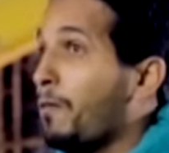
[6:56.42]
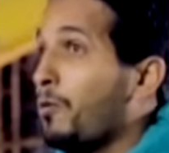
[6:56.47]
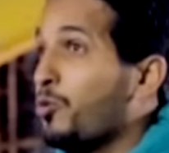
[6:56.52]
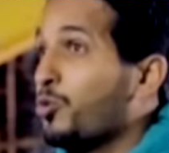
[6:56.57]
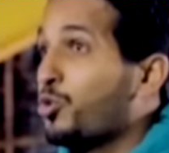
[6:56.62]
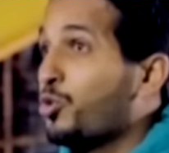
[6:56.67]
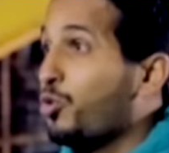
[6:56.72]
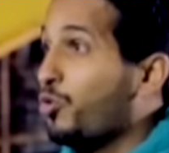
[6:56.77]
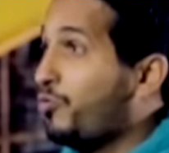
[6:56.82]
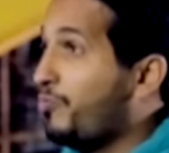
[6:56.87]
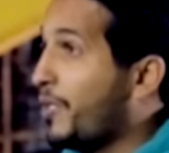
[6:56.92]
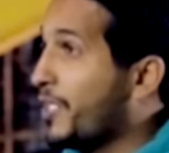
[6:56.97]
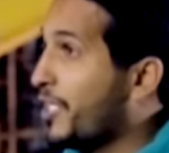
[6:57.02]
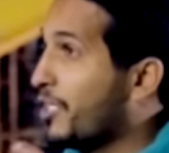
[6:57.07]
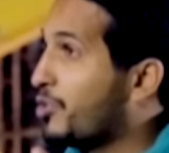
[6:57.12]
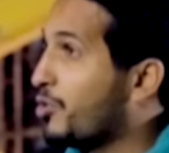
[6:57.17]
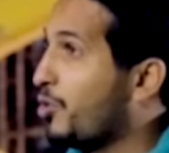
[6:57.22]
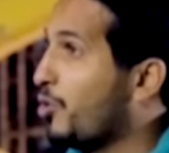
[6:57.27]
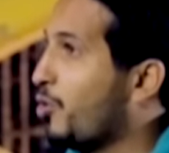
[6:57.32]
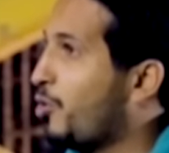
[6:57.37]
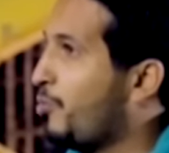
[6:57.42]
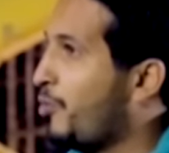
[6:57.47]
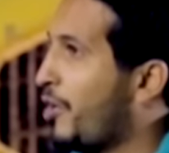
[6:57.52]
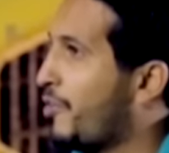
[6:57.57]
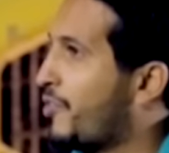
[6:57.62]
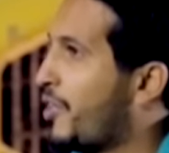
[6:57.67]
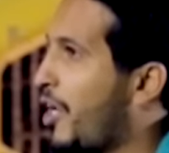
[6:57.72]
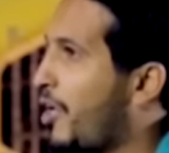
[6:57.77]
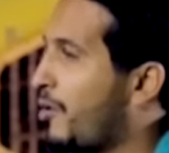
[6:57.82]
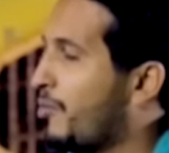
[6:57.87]
وتشوف مدى شغلهم
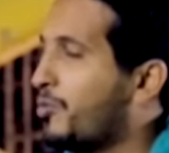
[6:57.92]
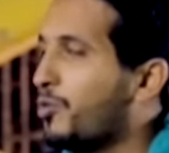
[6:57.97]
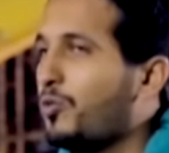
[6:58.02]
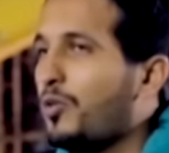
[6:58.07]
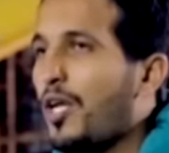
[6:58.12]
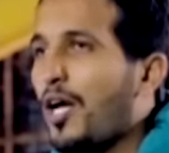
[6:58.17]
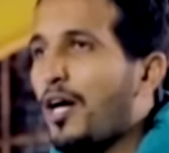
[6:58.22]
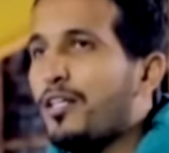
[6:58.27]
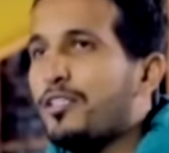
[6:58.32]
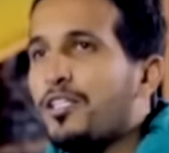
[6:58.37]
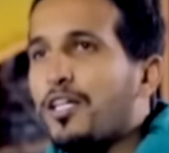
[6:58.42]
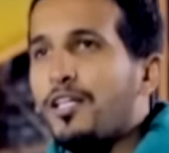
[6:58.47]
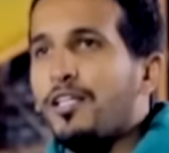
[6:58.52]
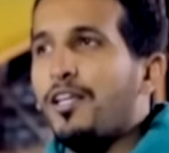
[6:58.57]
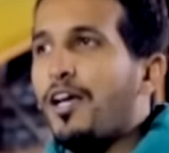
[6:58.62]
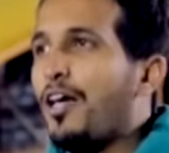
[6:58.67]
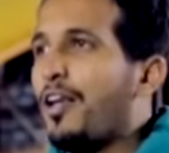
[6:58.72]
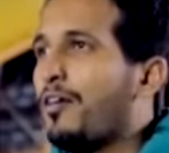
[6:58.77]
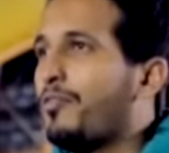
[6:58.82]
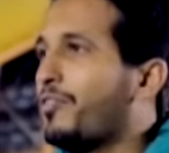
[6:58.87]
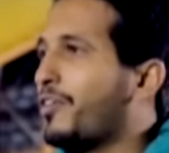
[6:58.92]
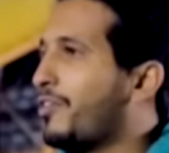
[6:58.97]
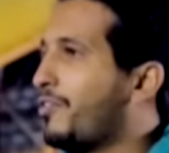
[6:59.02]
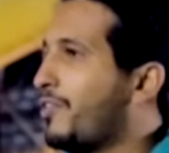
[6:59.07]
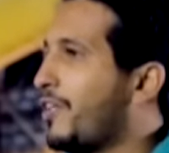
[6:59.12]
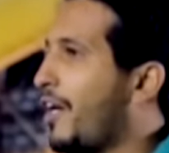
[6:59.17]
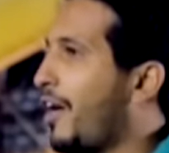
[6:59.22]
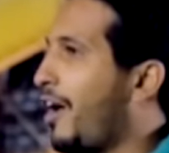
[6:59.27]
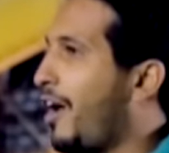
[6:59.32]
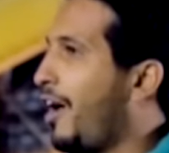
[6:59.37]
وافكارهم تقول يا اخي شكلي انا في
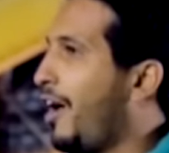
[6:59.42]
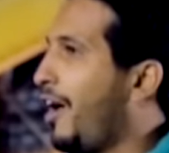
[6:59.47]
في